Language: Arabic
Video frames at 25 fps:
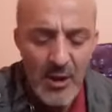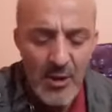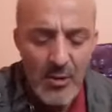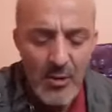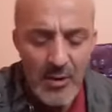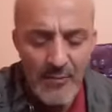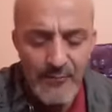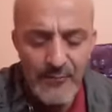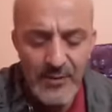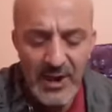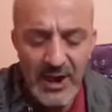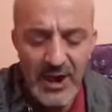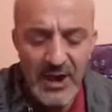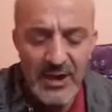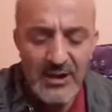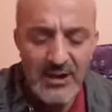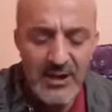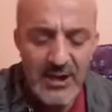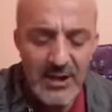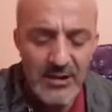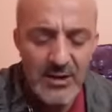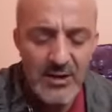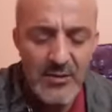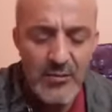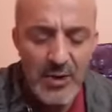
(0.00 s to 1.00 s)
وفي حال
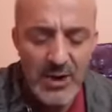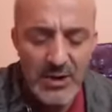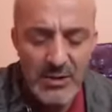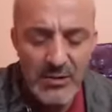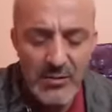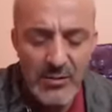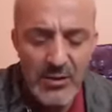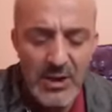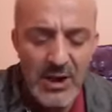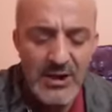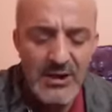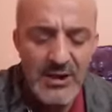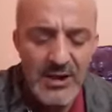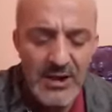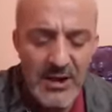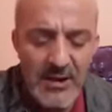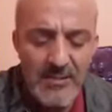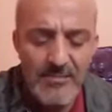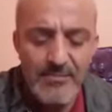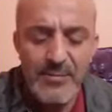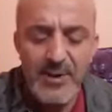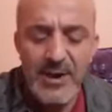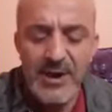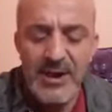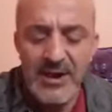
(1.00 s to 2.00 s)
كان غوارديولا
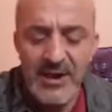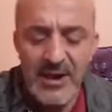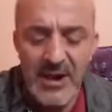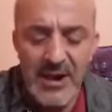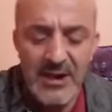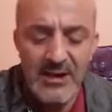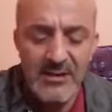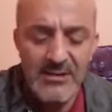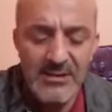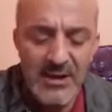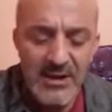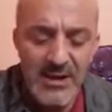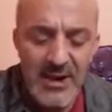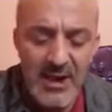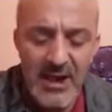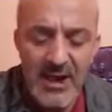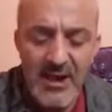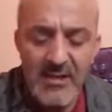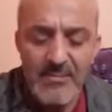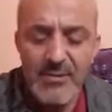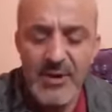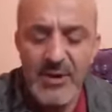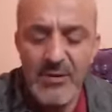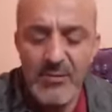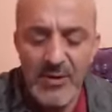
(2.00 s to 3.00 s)
يرغب باراحه
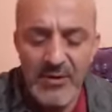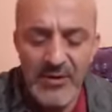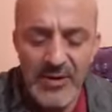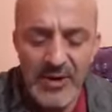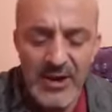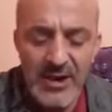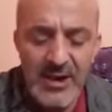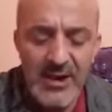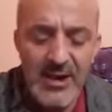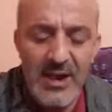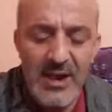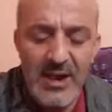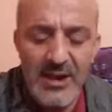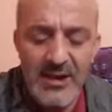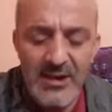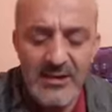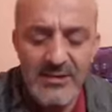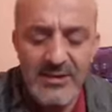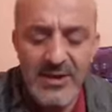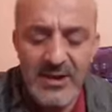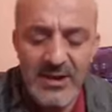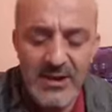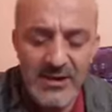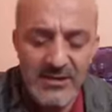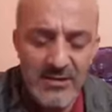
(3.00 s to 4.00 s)
اللعاب لوضعه على
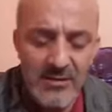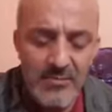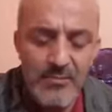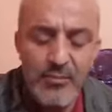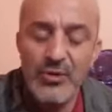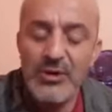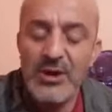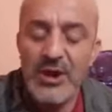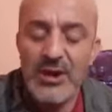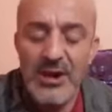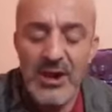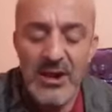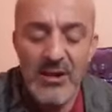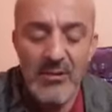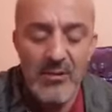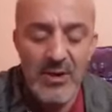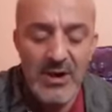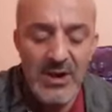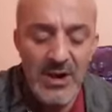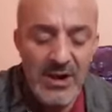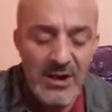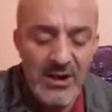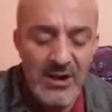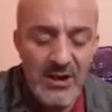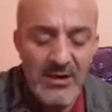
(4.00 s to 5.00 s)
دكه البدلاء
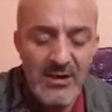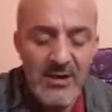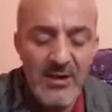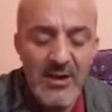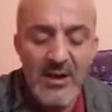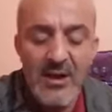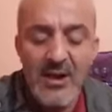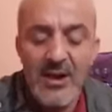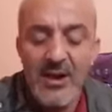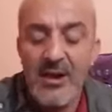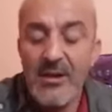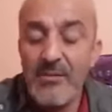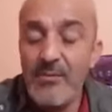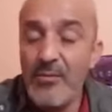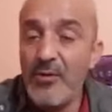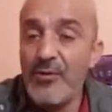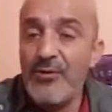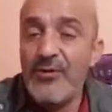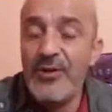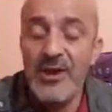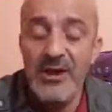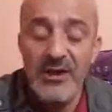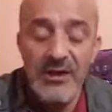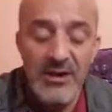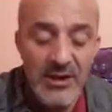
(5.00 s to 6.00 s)
ولكن
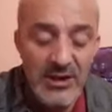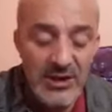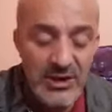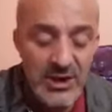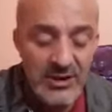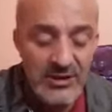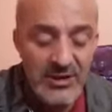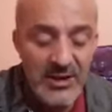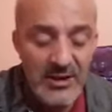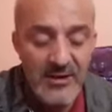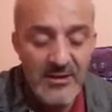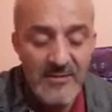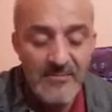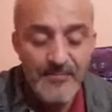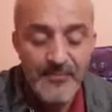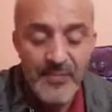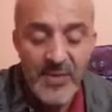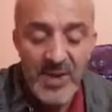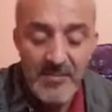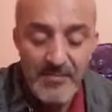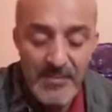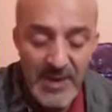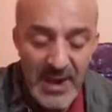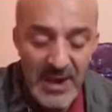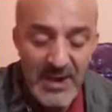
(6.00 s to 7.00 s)
المثير للجدل
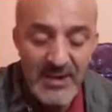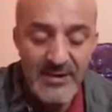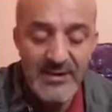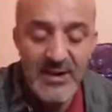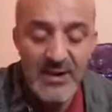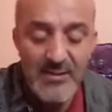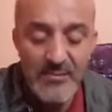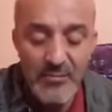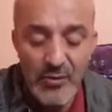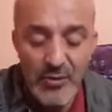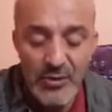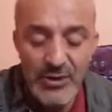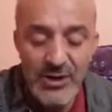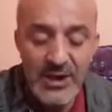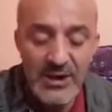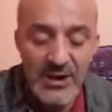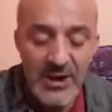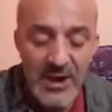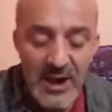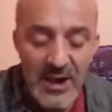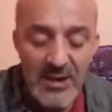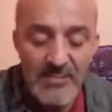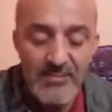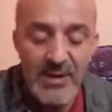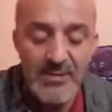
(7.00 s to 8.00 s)
بان مدير
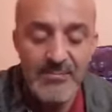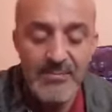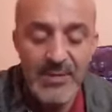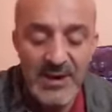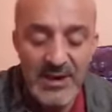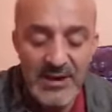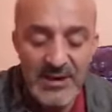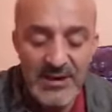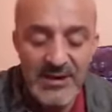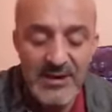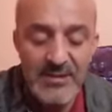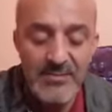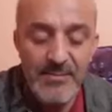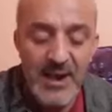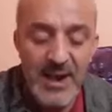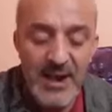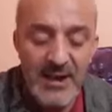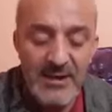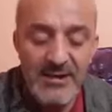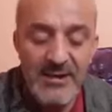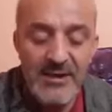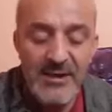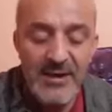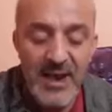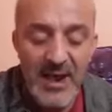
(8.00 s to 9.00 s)
قام
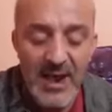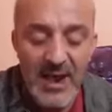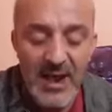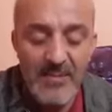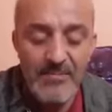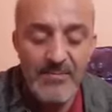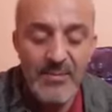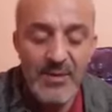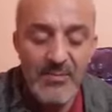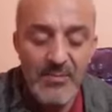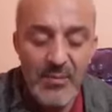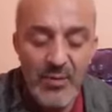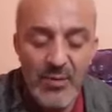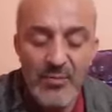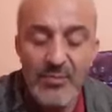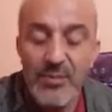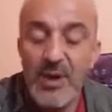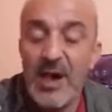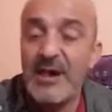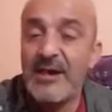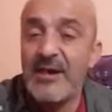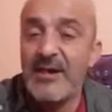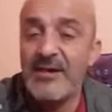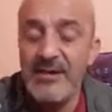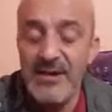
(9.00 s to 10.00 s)
باستبعاد اللعاب من
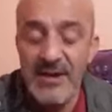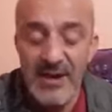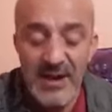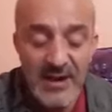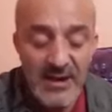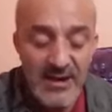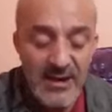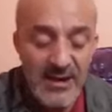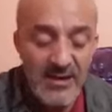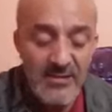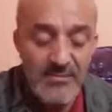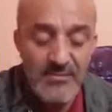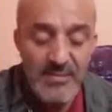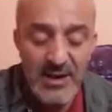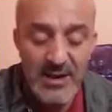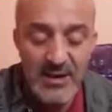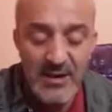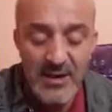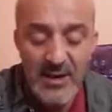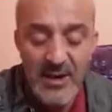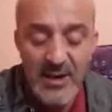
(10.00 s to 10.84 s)
مباراه نهائيا من